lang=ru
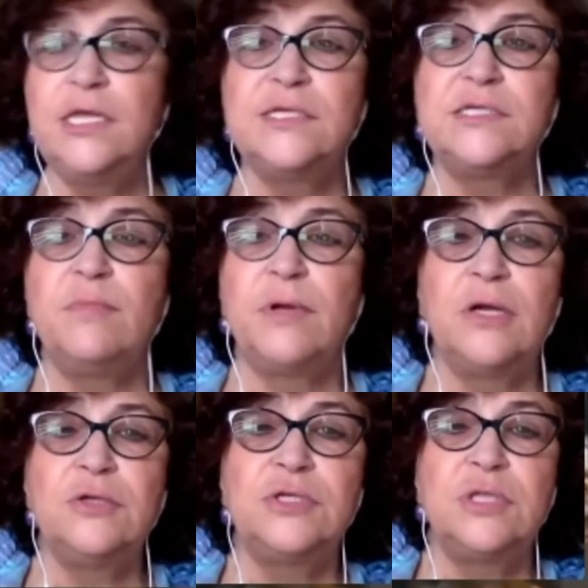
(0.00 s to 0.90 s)
не
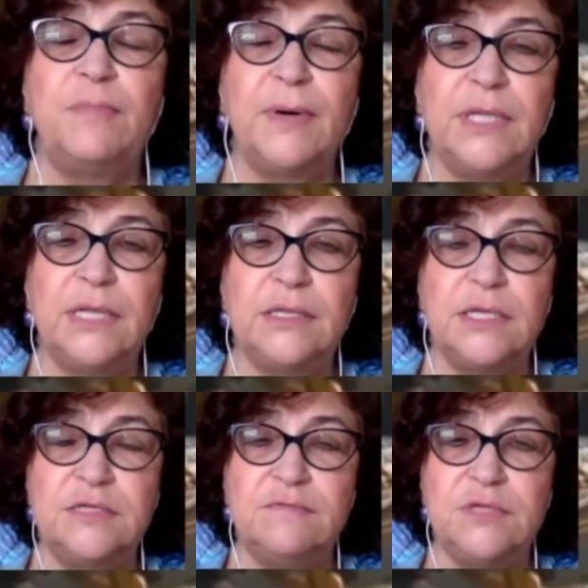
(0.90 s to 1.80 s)
собирается нападать на
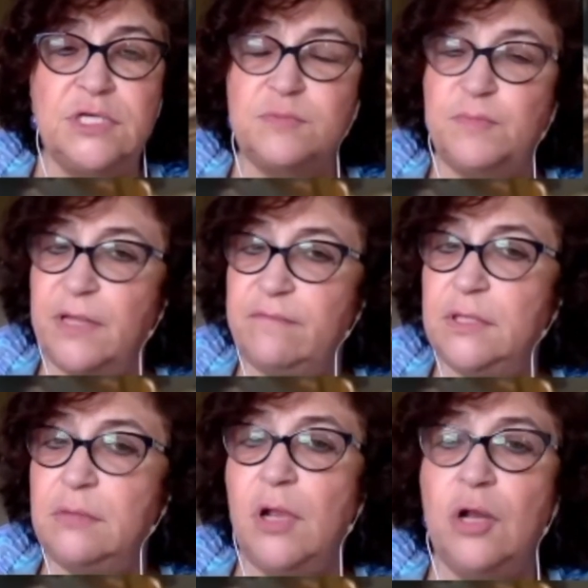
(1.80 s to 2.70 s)
9,5
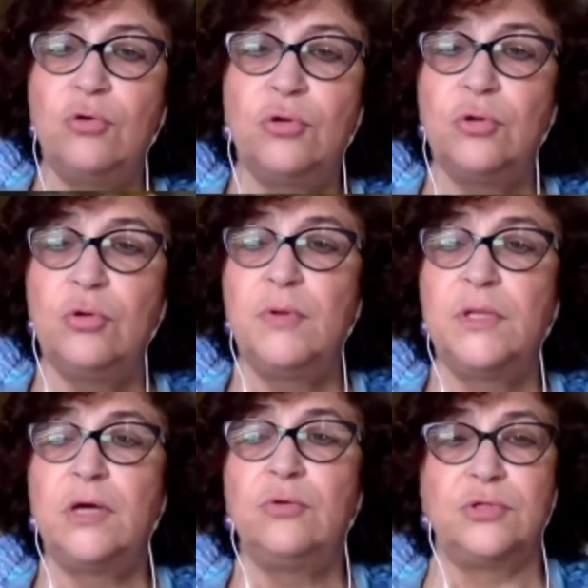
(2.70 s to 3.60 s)
миллионную
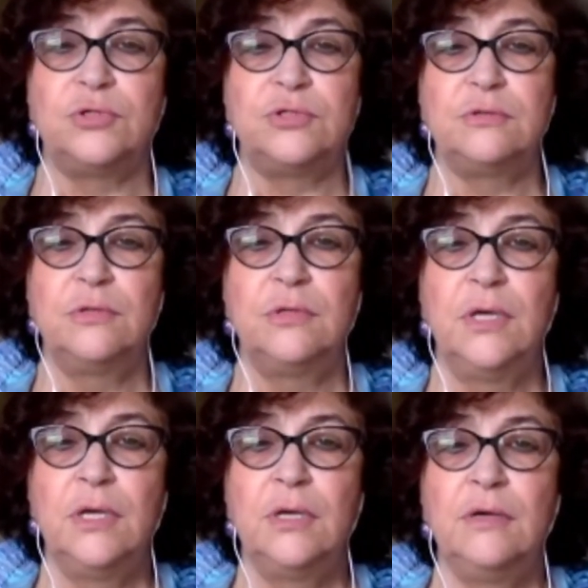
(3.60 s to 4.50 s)
Беларусь.
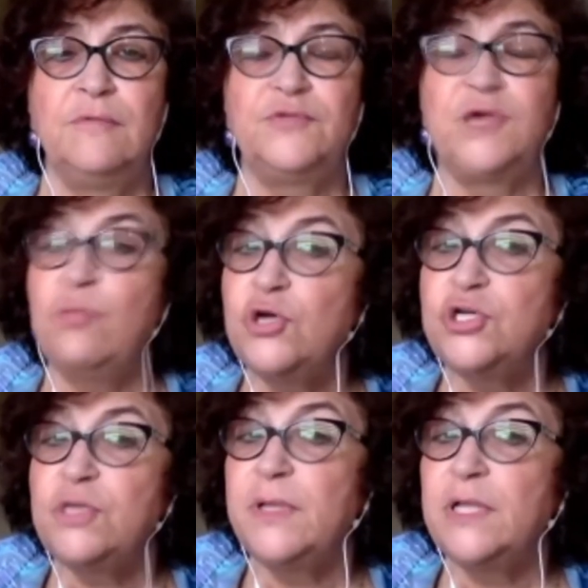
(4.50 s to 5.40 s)
В самой
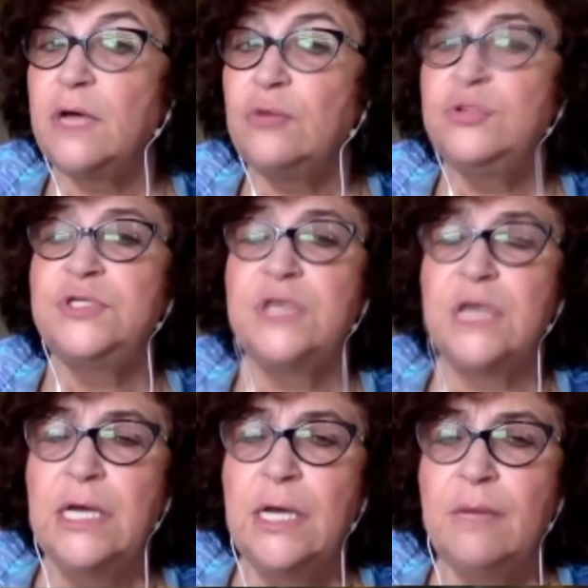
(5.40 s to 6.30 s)
же Беларуси
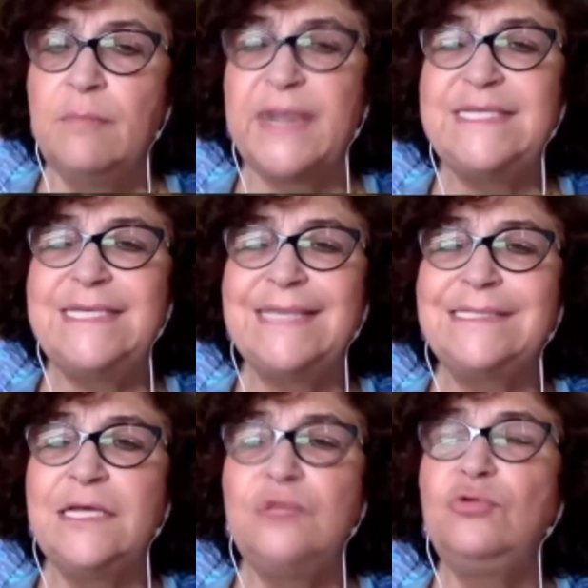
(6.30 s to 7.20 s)

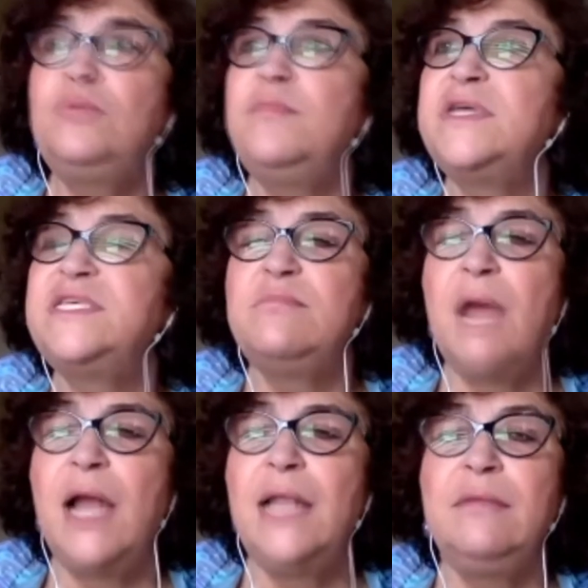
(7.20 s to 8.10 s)
протесты идут
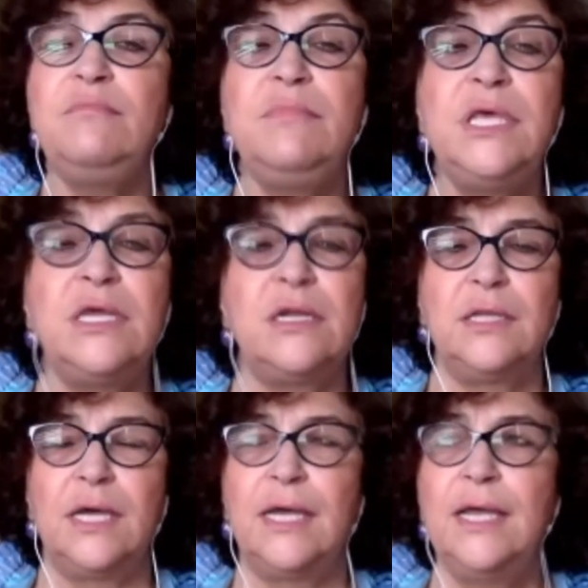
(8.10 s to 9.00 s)
максимально
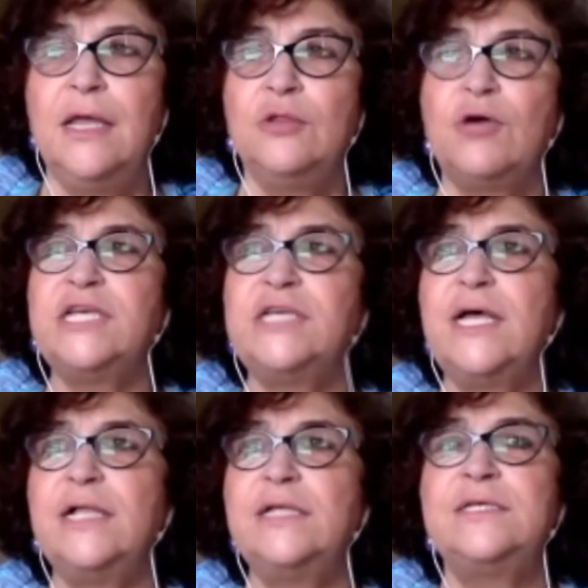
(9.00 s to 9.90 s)
мирно. Но ну,
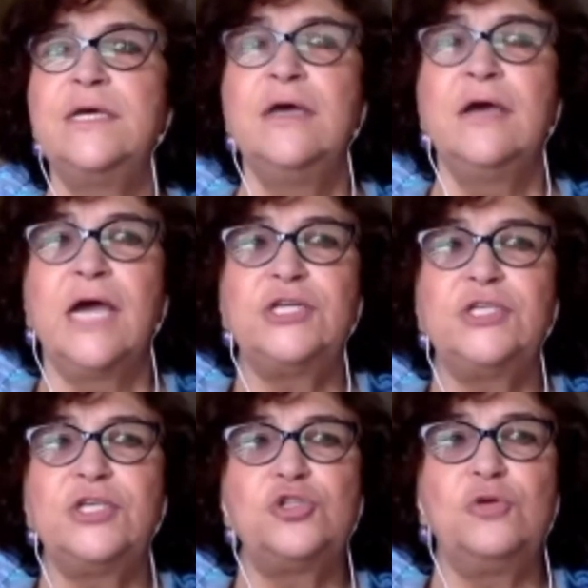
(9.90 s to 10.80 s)
казалось,
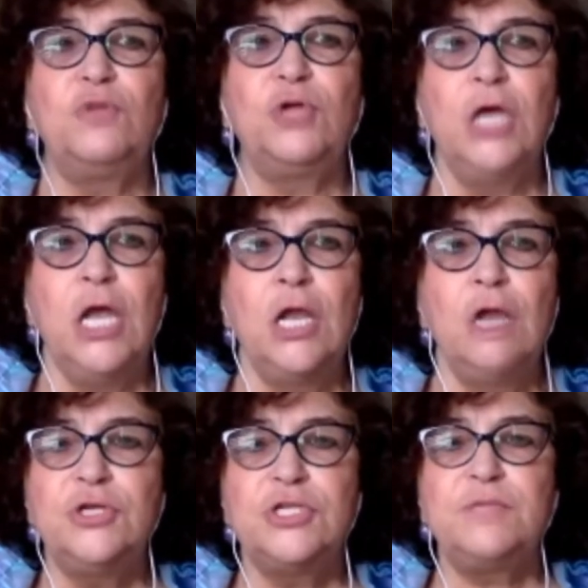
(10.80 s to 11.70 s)
кажется, что вот
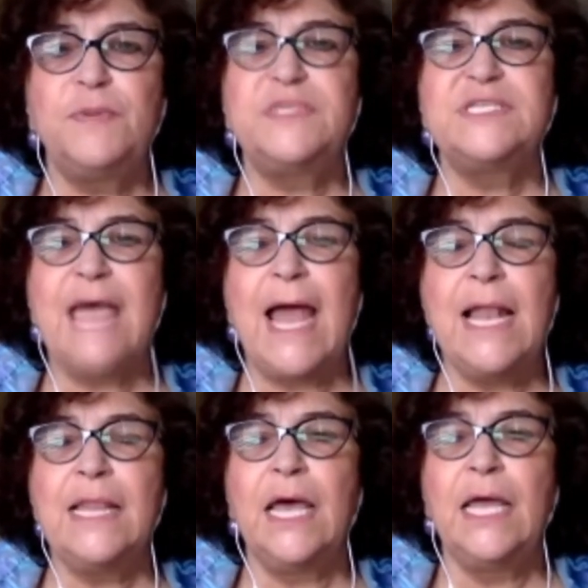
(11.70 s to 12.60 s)
люди
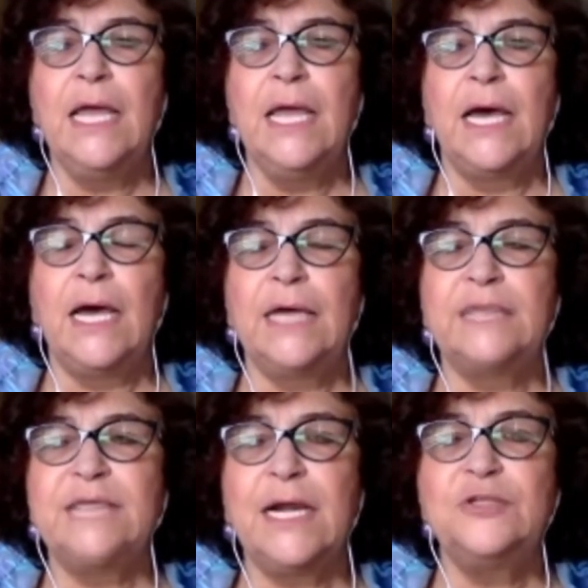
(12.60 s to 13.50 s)
специально а,
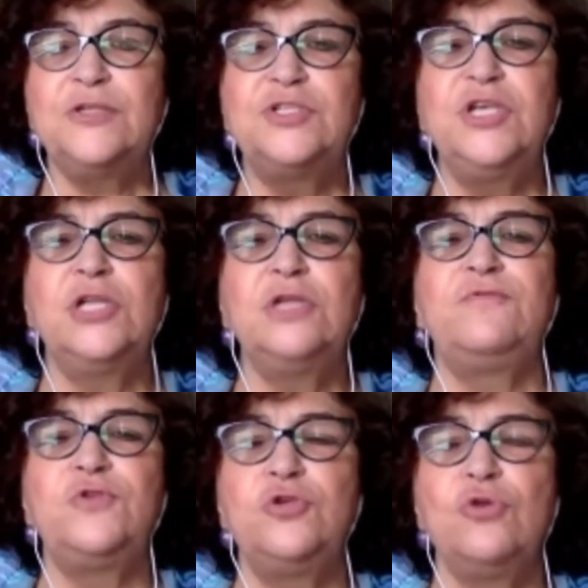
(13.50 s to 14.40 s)
стараются сделать
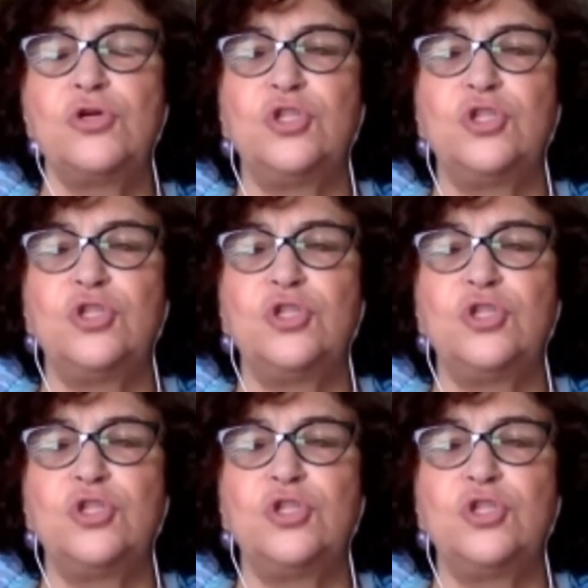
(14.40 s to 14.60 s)
все,